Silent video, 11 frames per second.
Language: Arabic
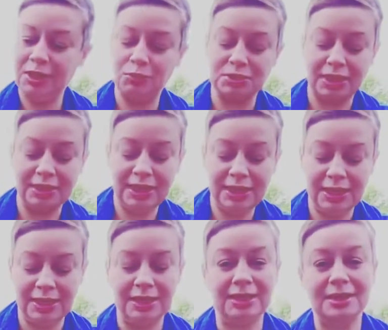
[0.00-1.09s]
وصحيح
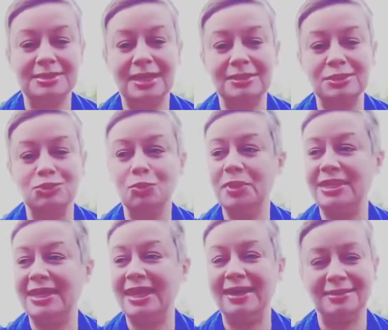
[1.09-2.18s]
آه، ساعة الصبح
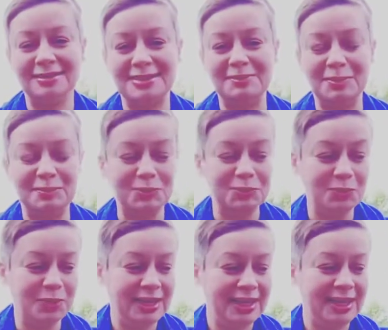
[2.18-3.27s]
ضيقة زي ما بيقولوا
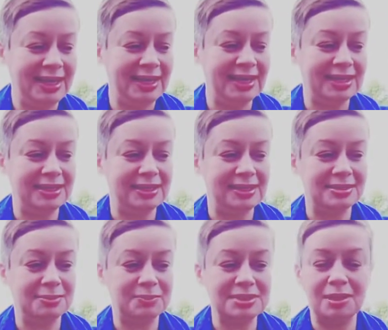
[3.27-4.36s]
لكن إذا
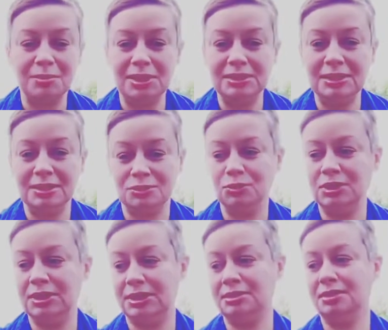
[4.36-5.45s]
بتصحى بدري أظن
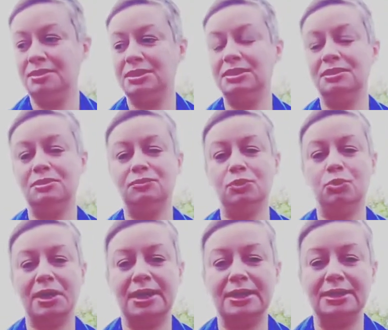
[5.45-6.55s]
إنك تقدر تنتج في
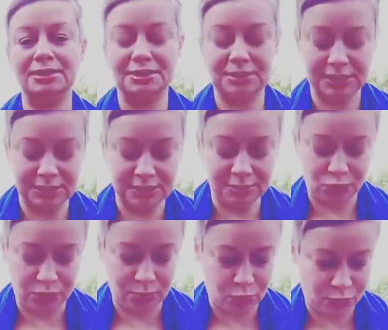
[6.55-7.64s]
يومك حاجات كتير جدا
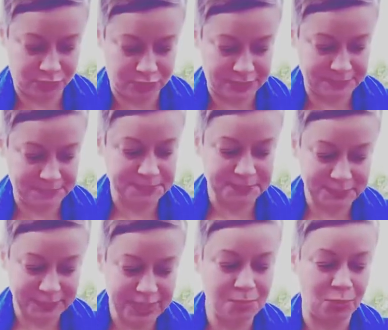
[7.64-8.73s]
مهمة ومفيدة
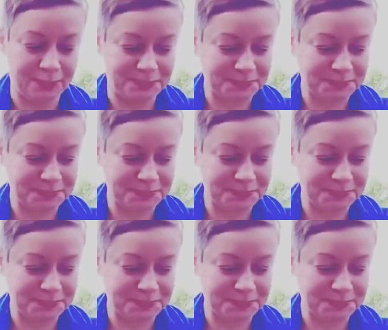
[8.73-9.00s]
المهم